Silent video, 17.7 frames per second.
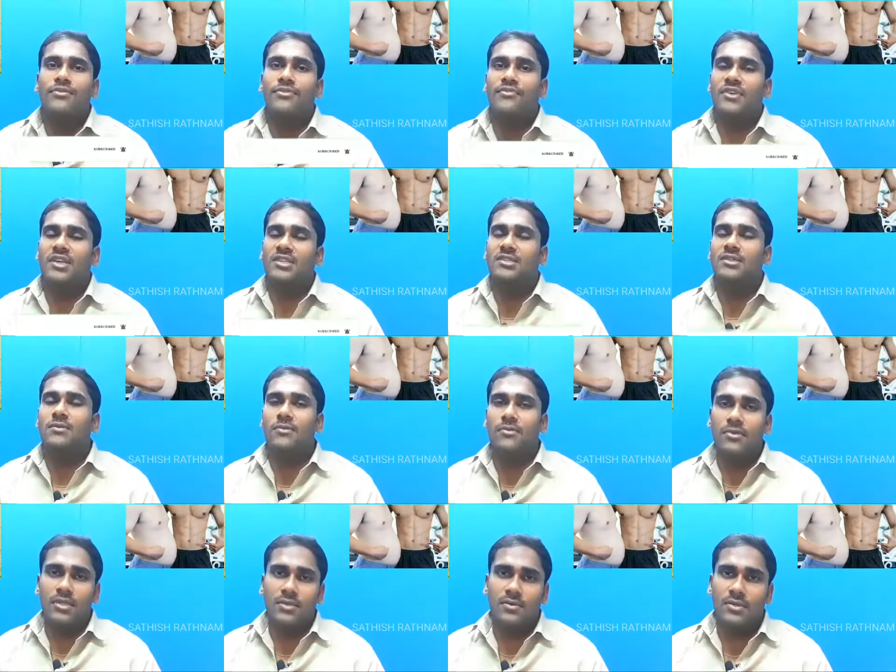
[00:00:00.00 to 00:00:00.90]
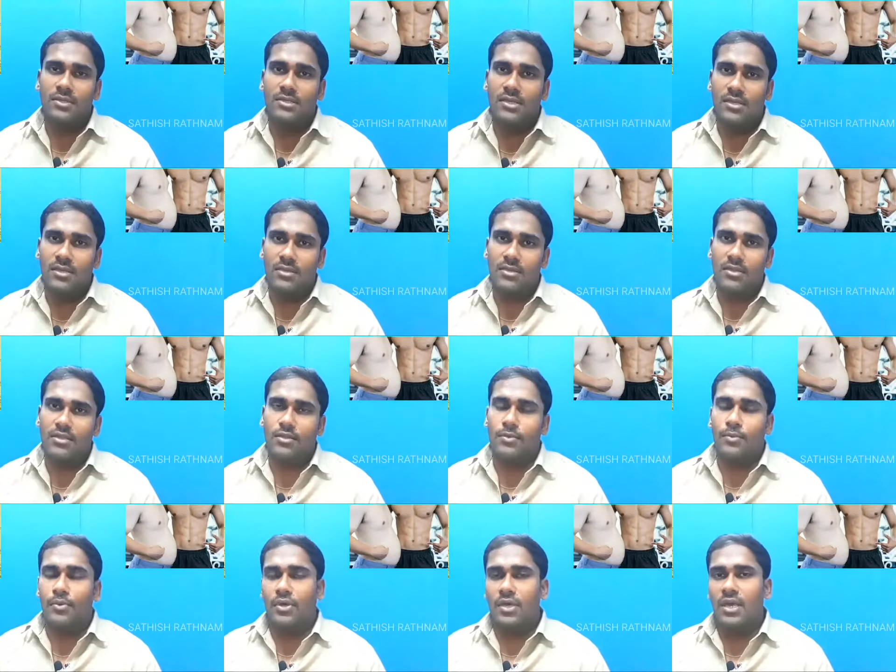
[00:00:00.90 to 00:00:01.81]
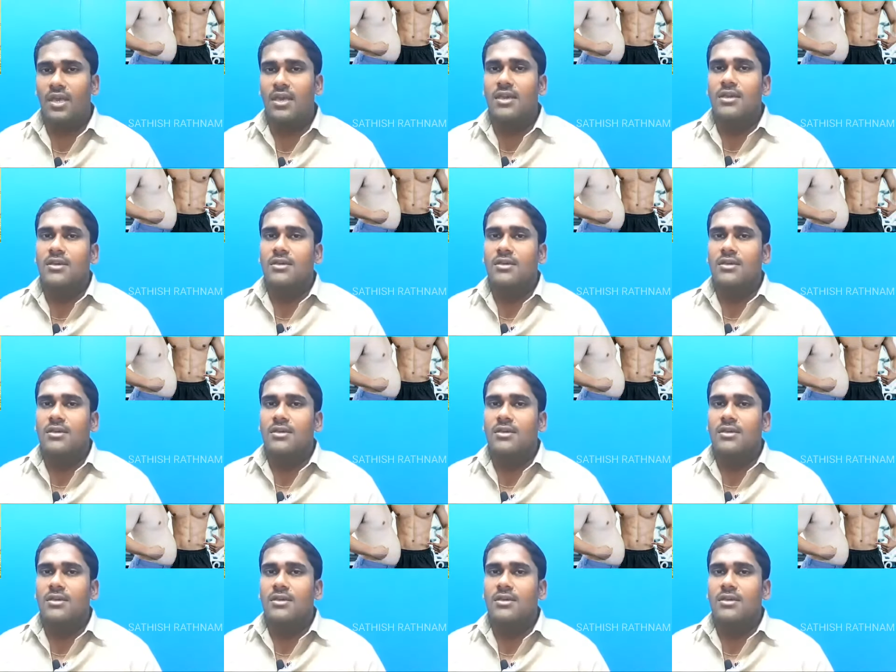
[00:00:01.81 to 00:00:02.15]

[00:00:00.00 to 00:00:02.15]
நோட்டிஃபிகேஷன் உங்களுக்கு வந்து சேர்ந்துகிட்டே இருக்கும் ஓகே